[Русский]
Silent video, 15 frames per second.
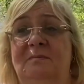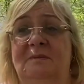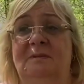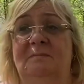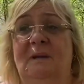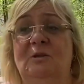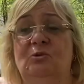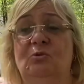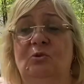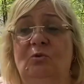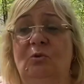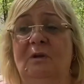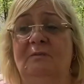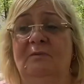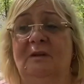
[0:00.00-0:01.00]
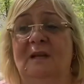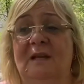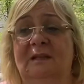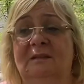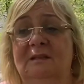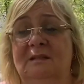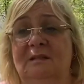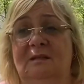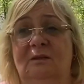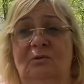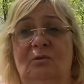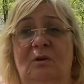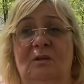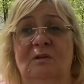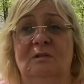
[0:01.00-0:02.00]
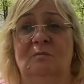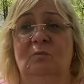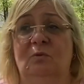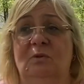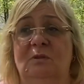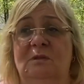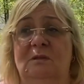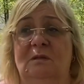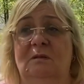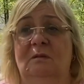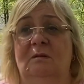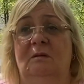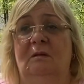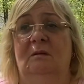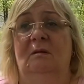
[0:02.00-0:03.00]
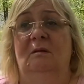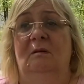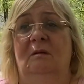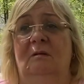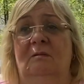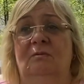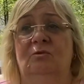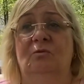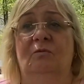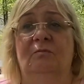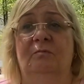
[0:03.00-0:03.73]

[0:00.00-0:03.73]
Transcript: с большой долей вероятности, которая не сбудется. Что в